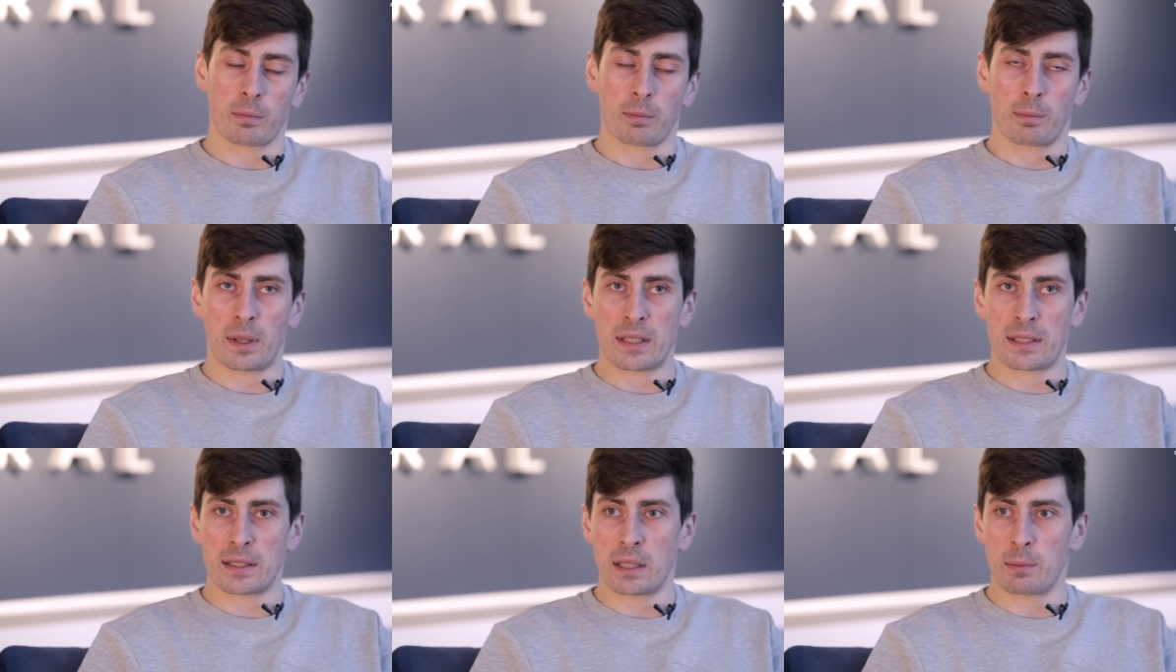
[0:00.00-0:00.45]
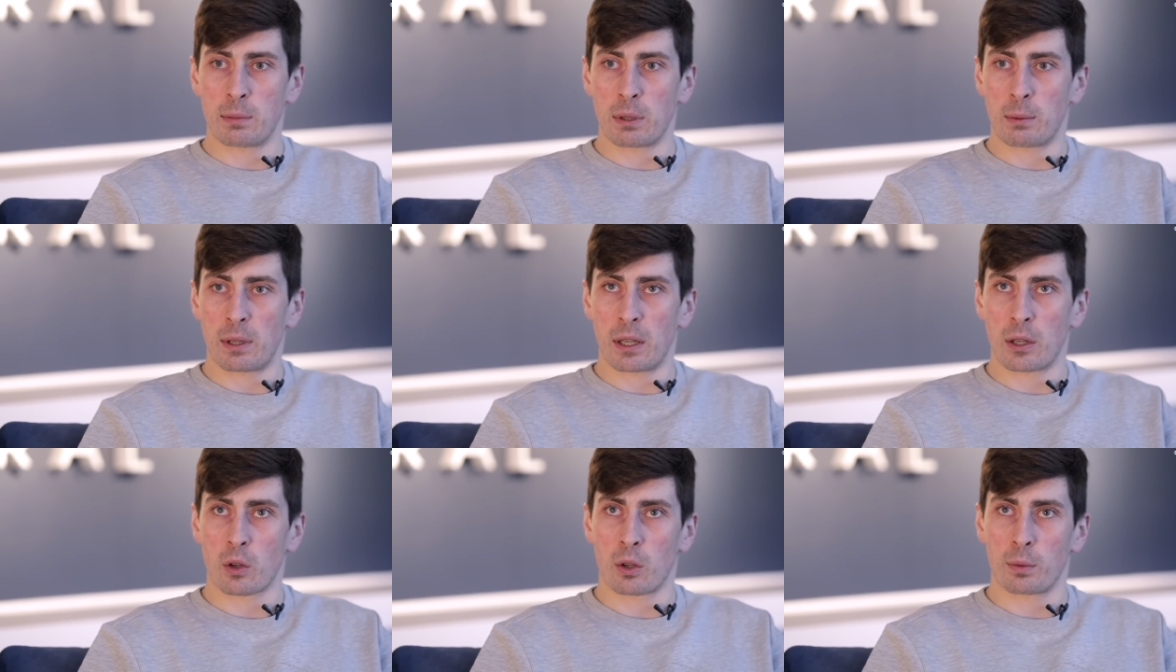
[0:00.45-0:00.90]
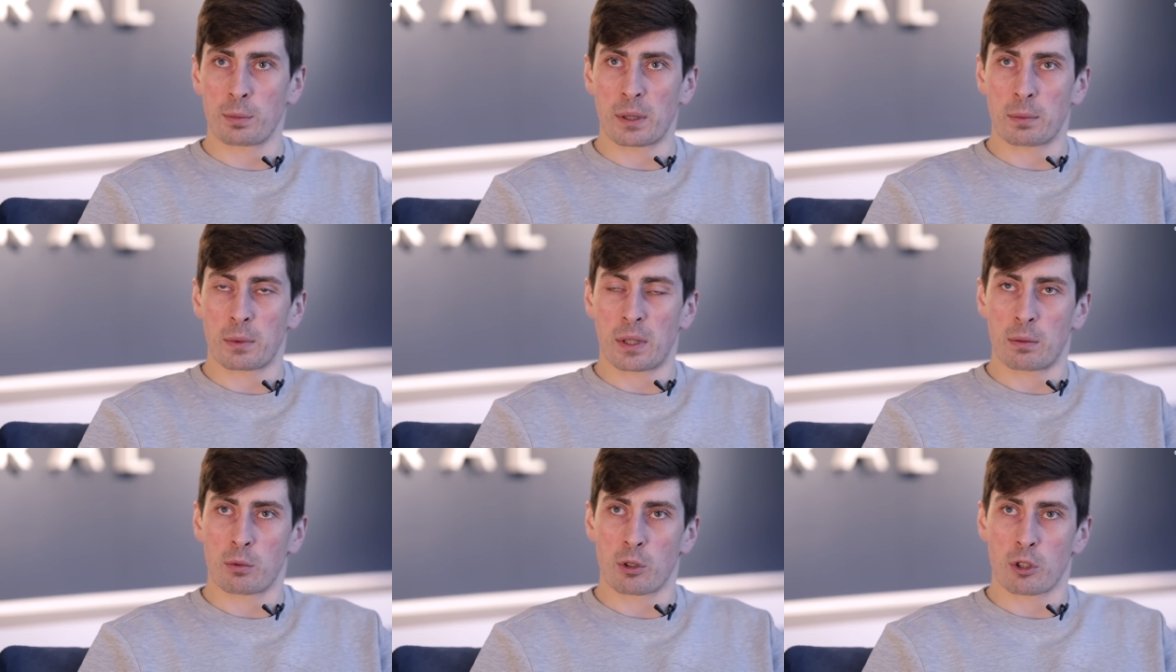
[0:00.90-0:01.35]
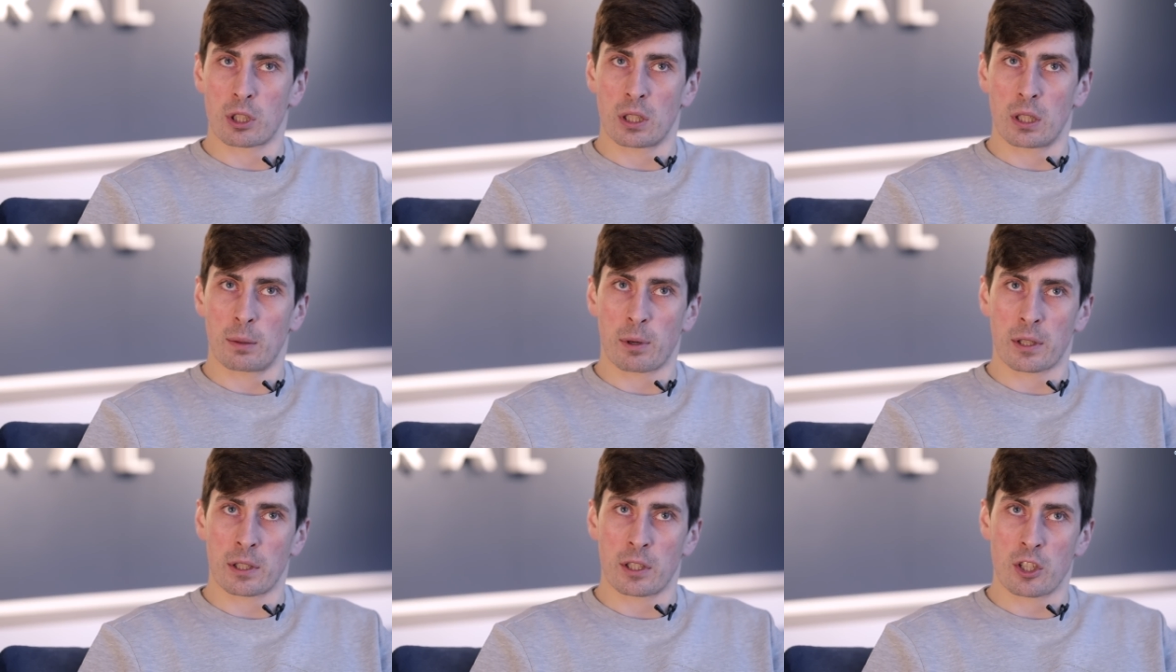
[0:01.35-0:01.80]
Спасибо им огромное, потому что
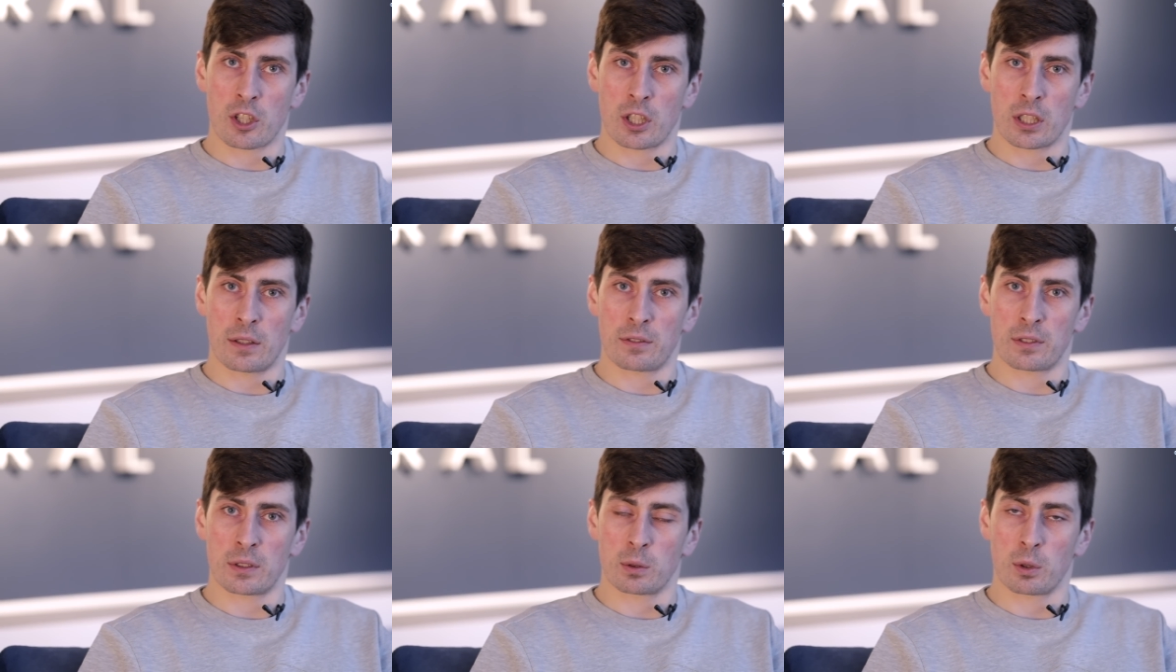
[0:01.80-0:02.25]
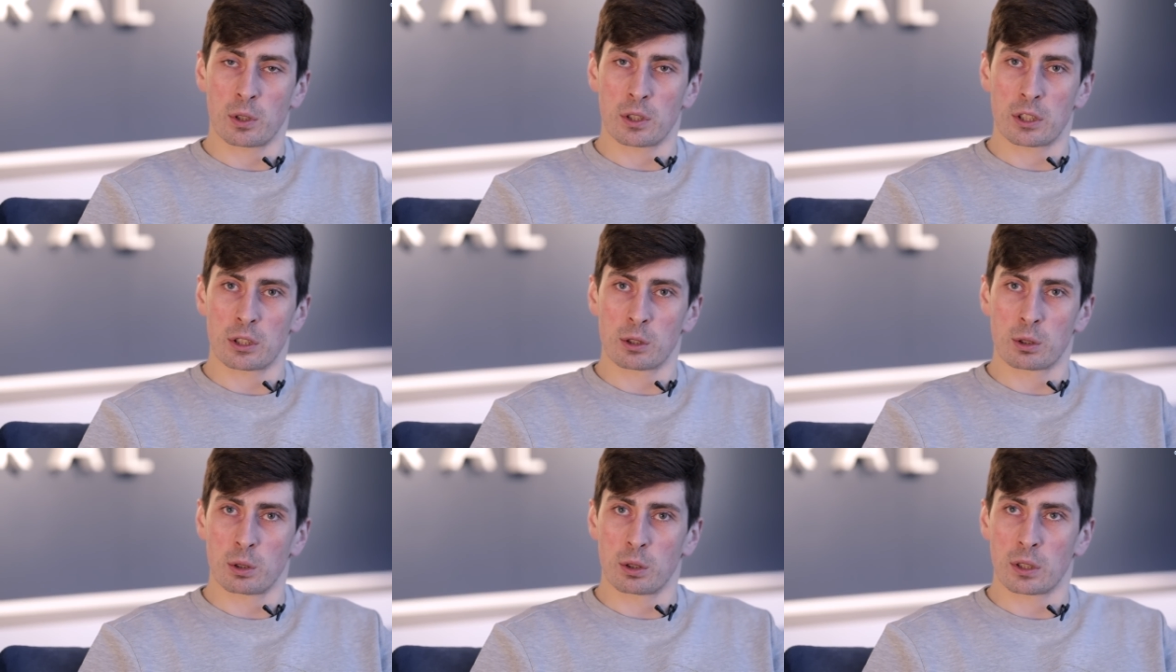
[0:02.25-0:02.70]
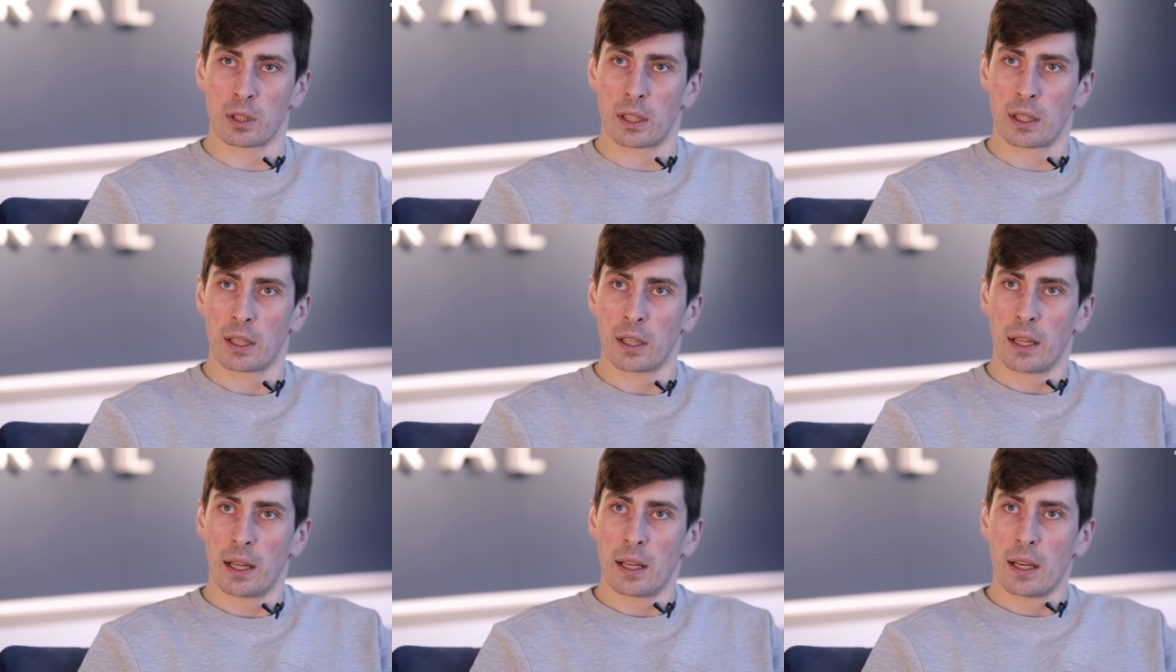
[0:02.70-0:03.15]
на протяжении всего сезона